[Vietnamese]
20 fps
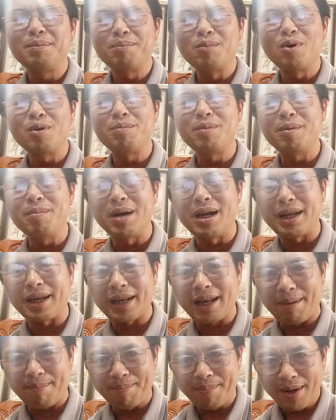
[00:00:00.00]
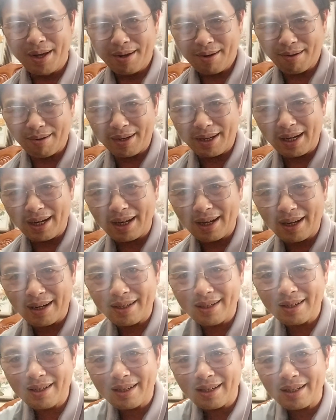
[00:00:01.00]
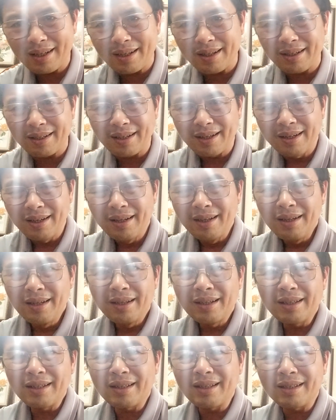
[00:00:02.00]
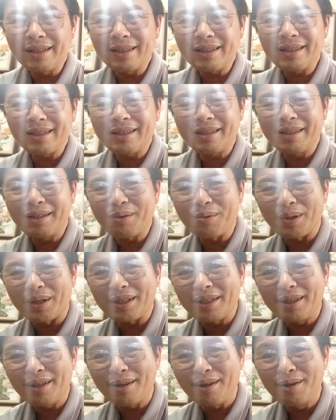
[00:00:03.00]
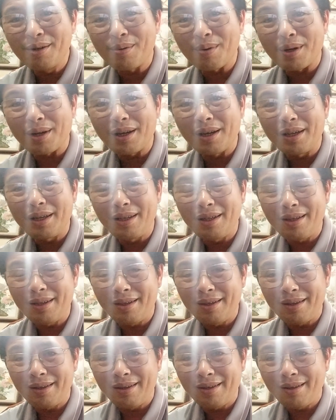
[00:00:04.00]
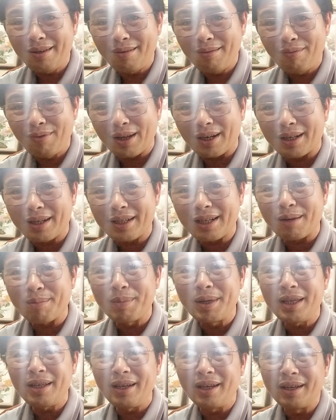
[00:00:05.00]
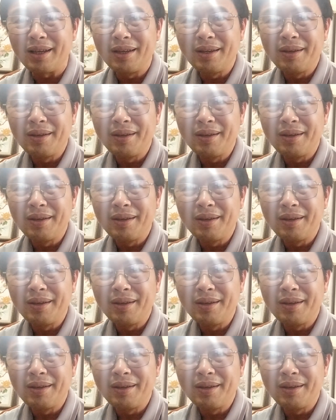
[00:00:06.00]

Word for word: 47 năm có nghĩa là gần cái cái cái cái cái, cuộc di cư của người Việt sang Mỹ